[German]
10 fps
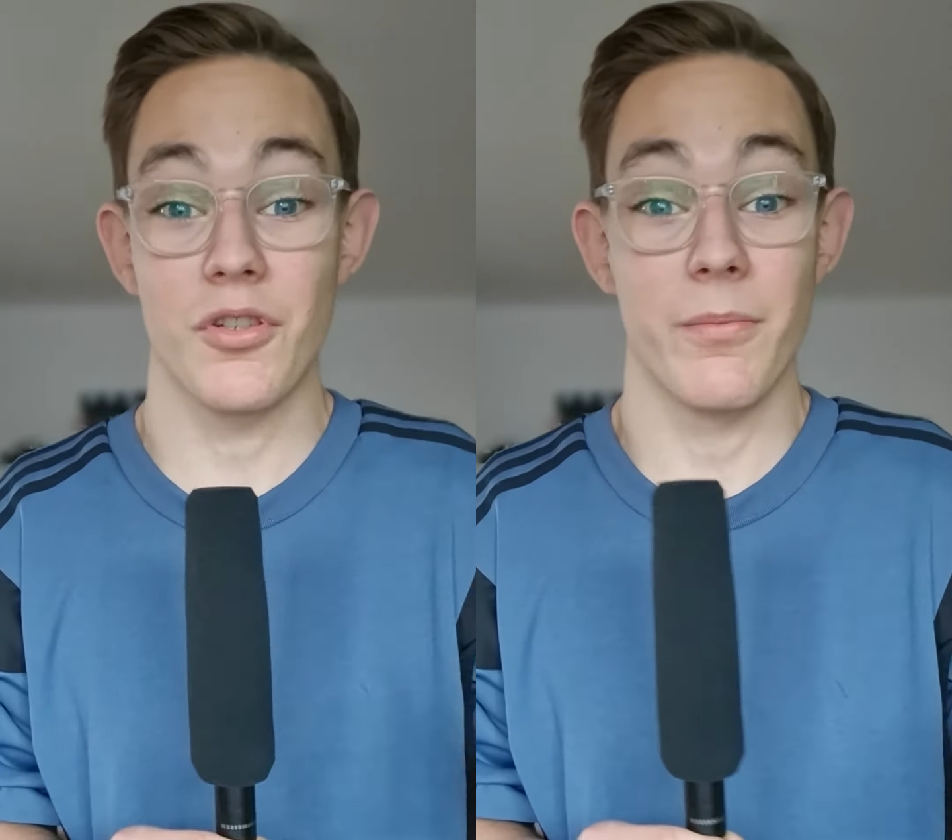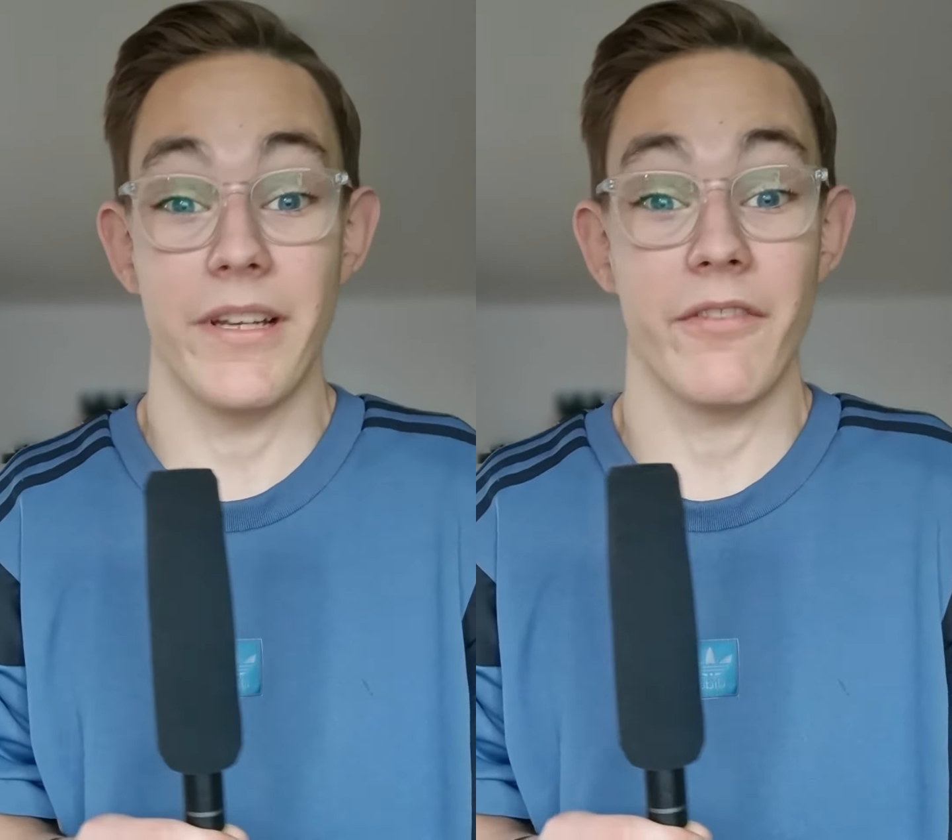
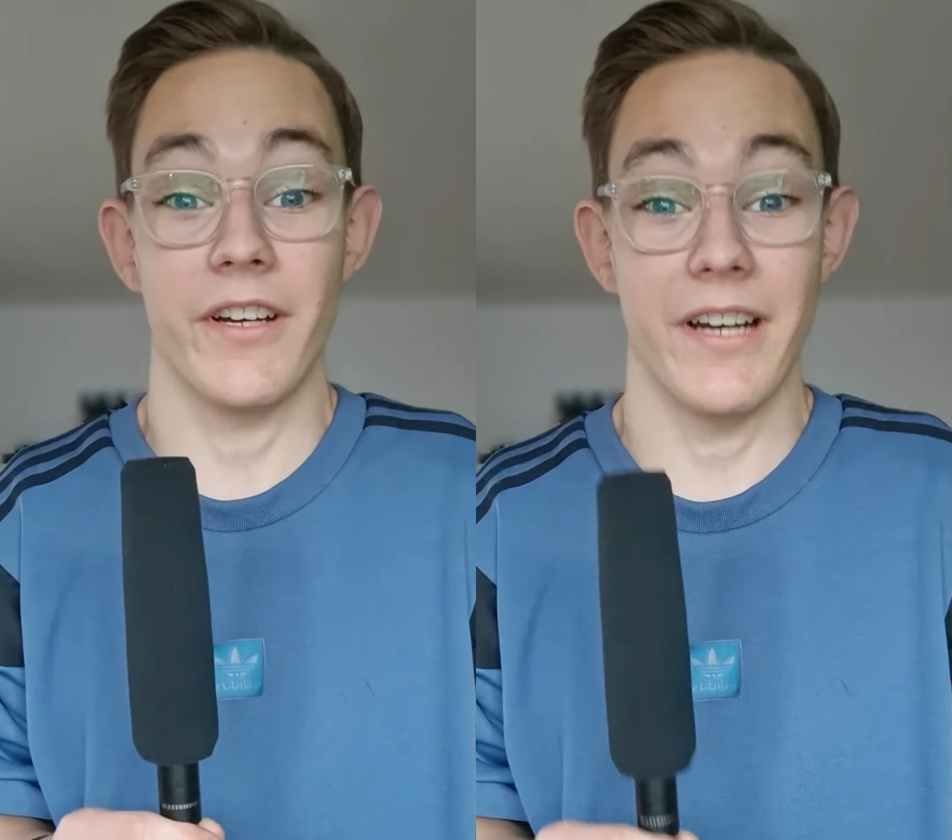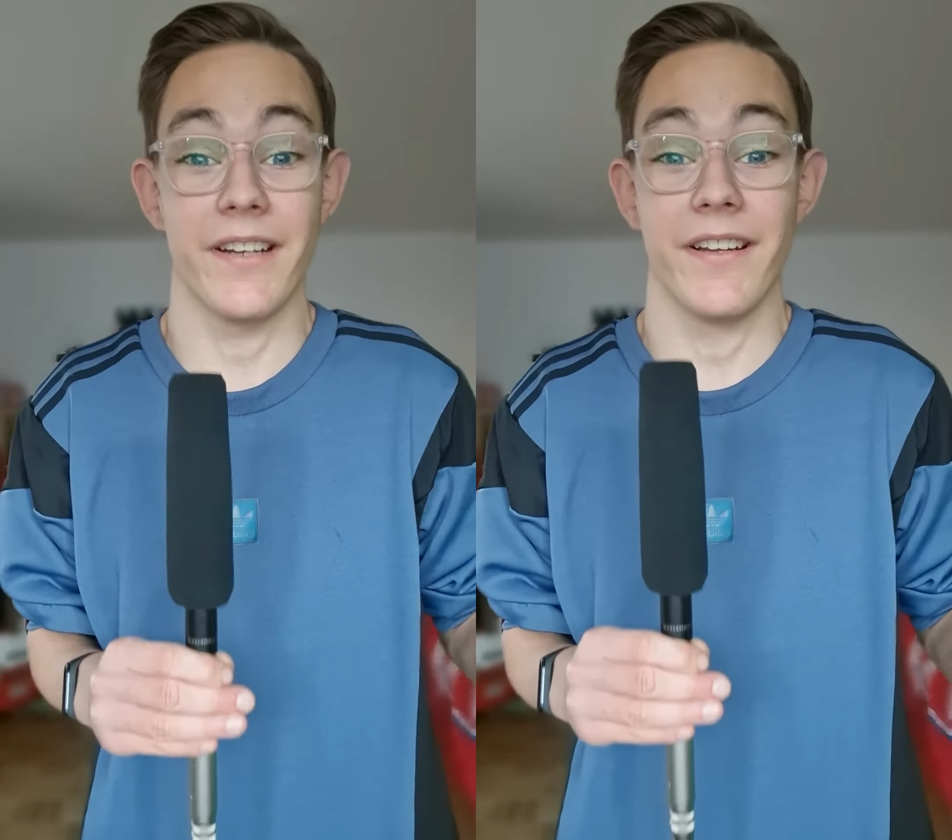Stürmer der
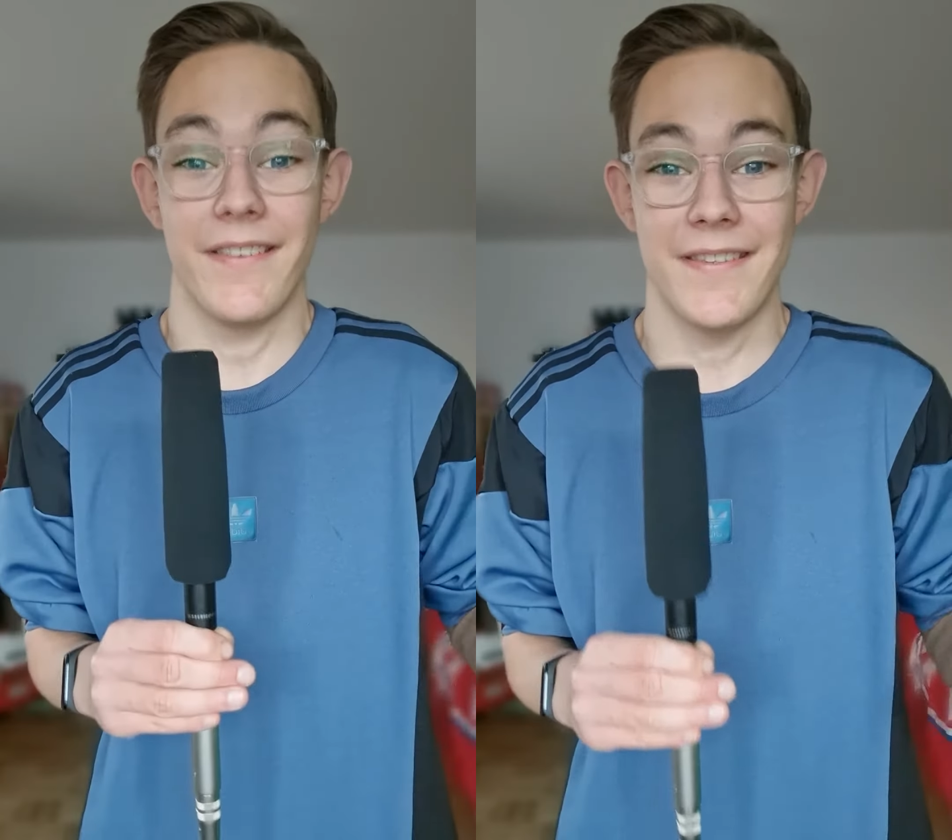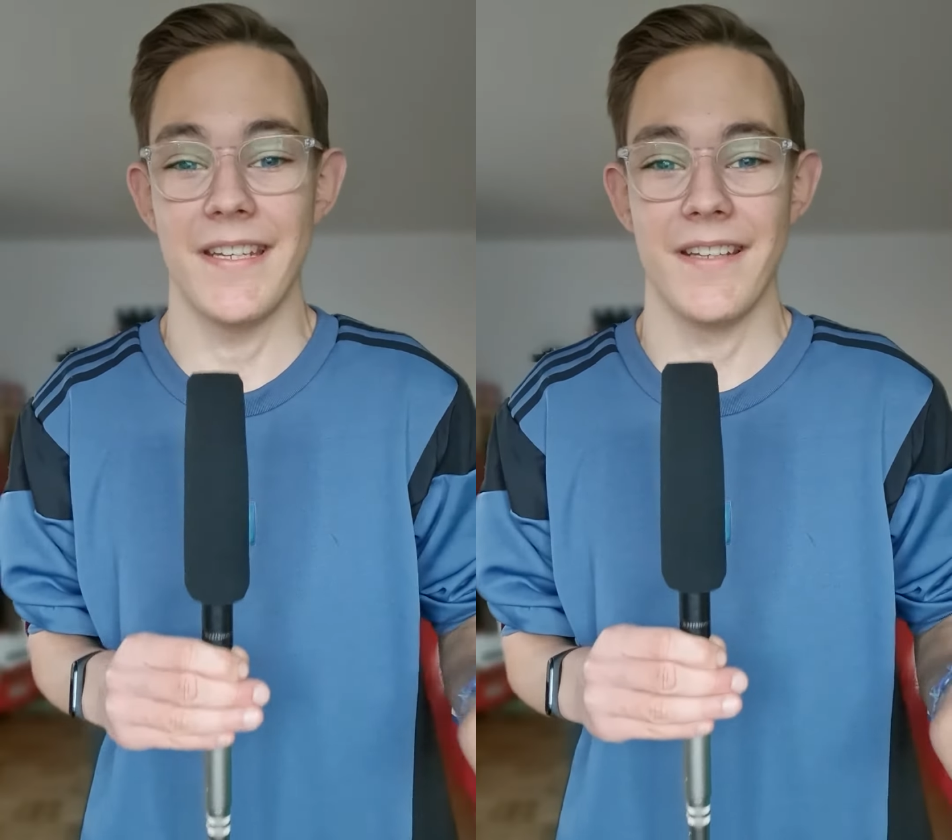
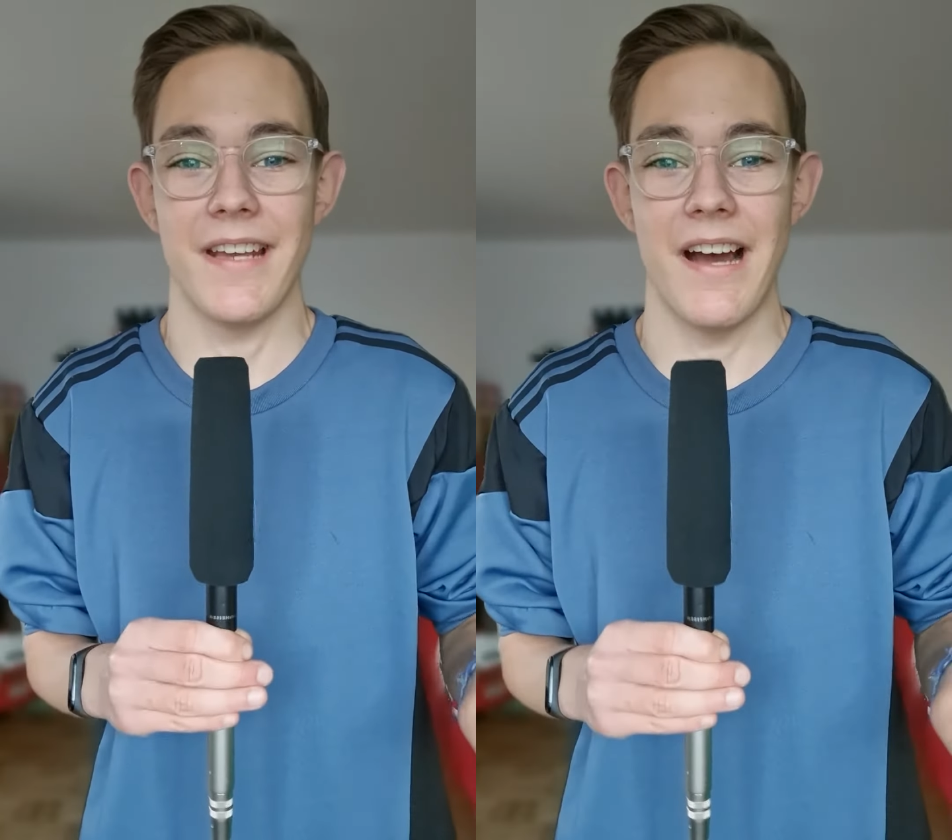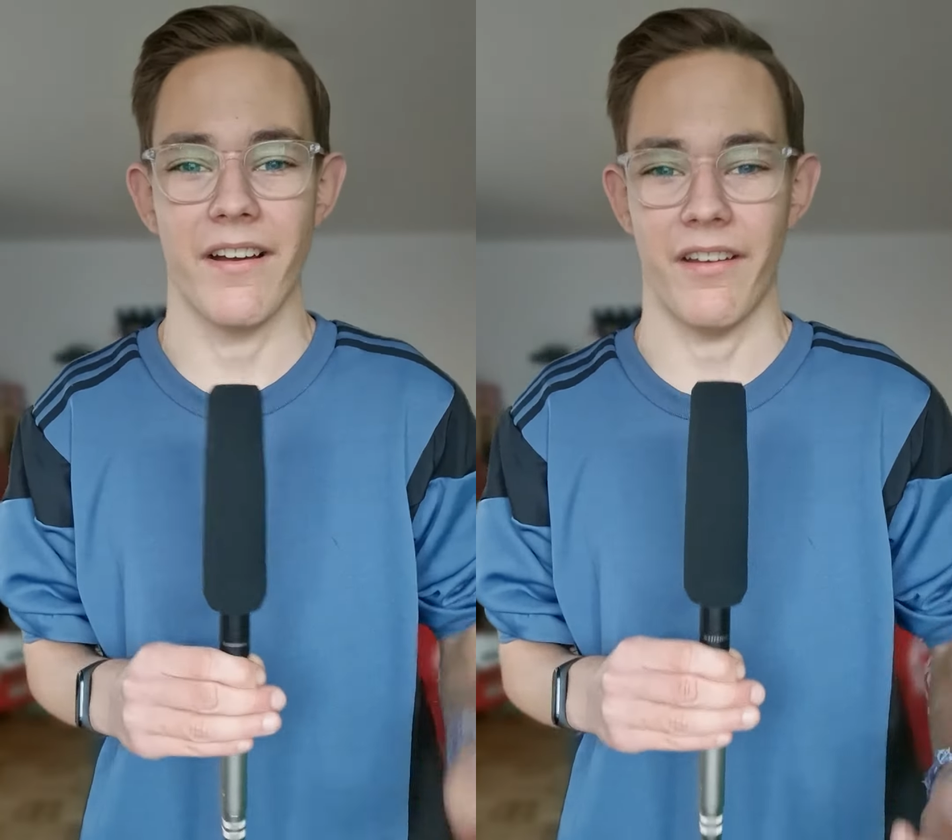vergangenen 10
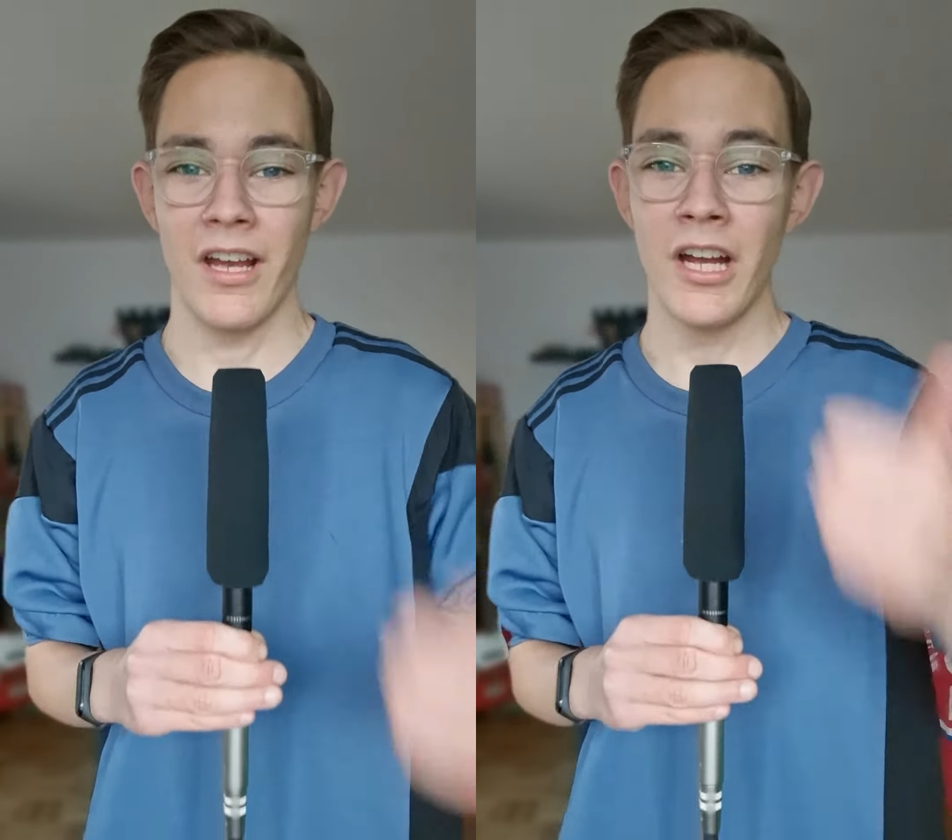Jahre.